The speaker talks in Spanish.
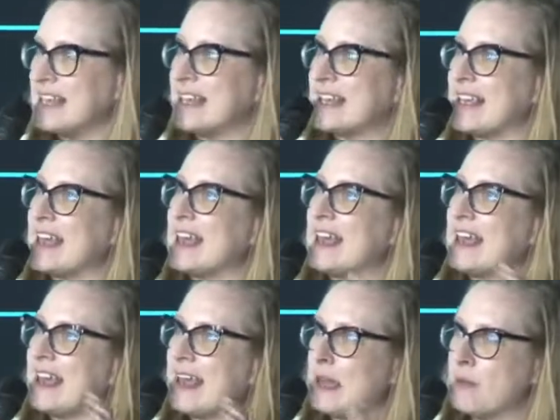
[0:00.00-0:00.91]

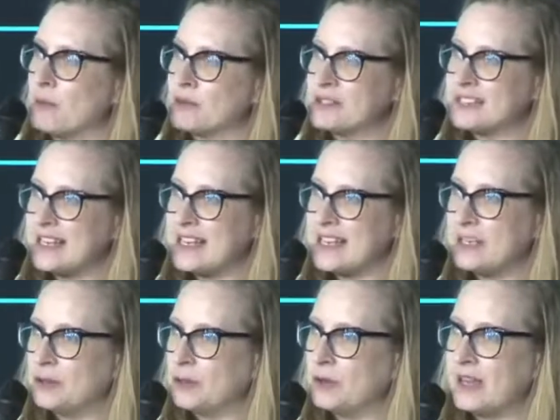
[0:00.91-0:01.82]
que hemos
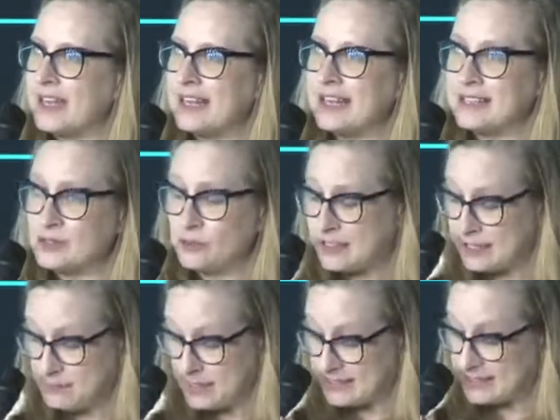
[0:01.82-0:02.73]
tenido en las
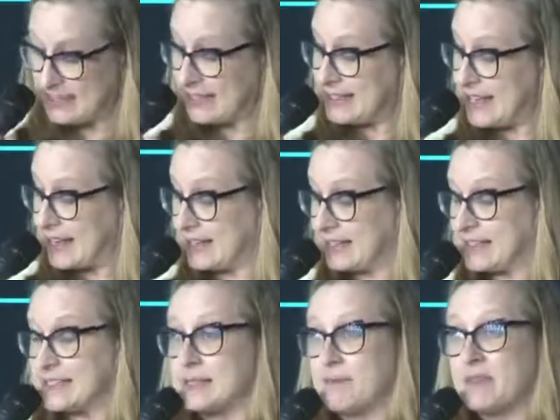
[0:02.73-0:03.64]
últimas
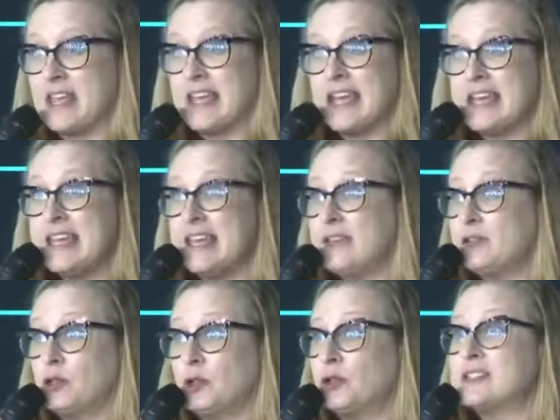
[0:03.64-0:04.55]
décadas. Y
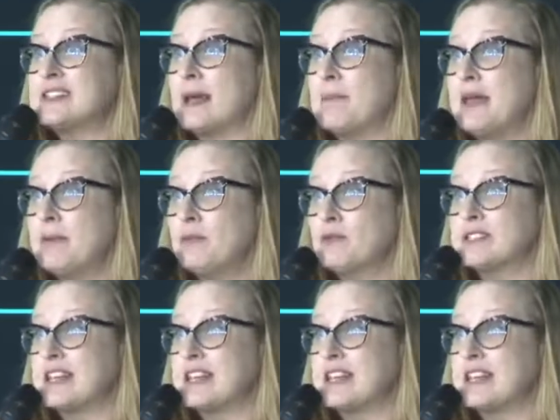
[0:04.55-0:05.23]
todos sabemos